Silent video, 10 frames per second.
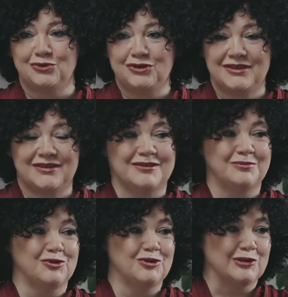случае,
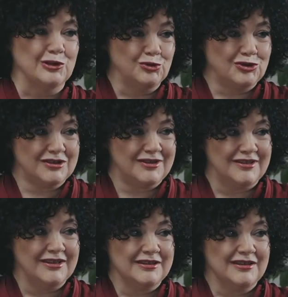это будет
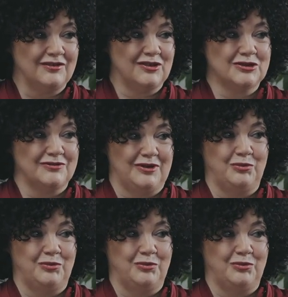лучше для вашего